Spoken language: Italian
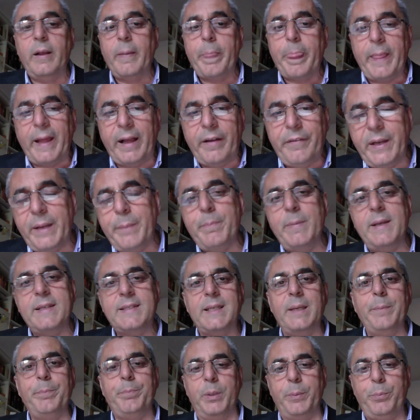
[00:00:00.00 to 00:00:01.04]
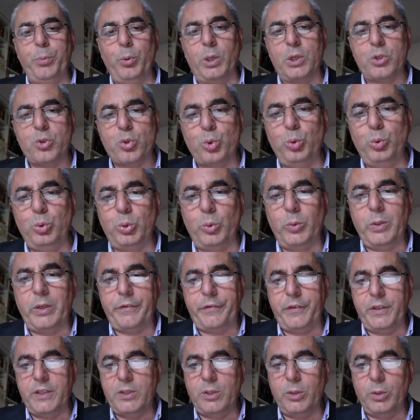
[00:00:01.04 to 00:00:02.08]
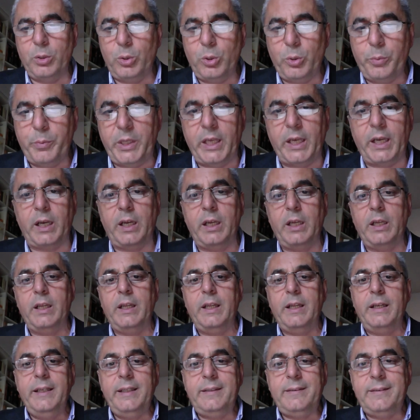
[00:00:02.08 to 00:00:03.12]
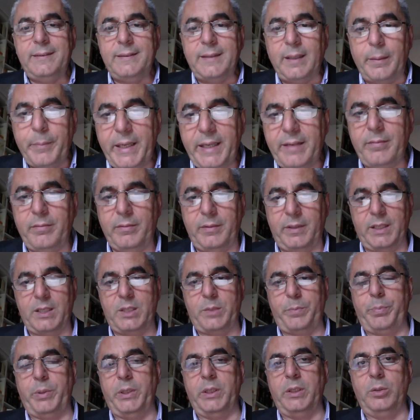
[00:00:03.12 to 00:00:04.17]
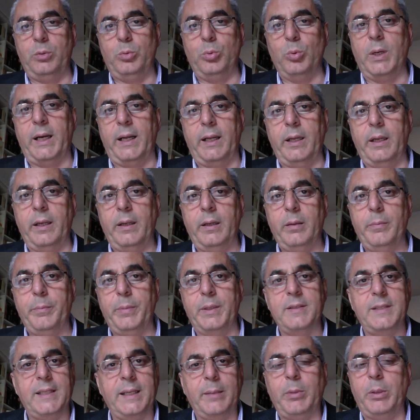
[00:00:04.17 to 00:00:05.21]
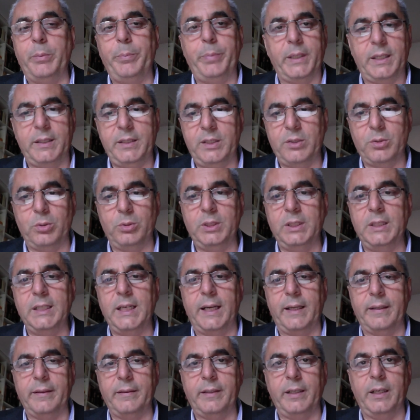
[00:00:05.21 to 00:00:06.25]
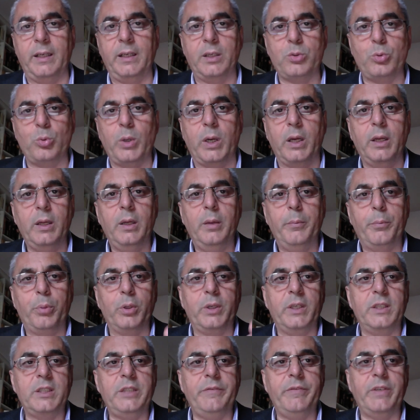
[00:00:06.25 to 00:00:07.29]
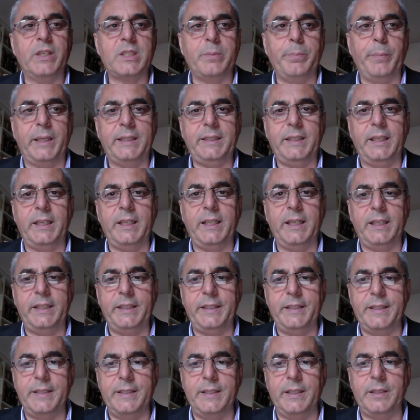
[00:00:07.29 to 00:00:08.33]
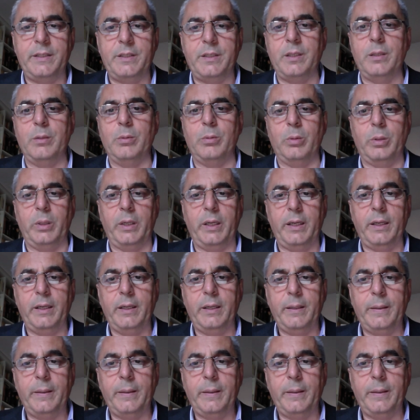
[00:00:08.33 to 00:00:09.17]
avrebbe sempre più assunto una fisionomia nettamente spirituale. Pensiamo al paradiso di Dante, alla sua progressiva smaterializzazione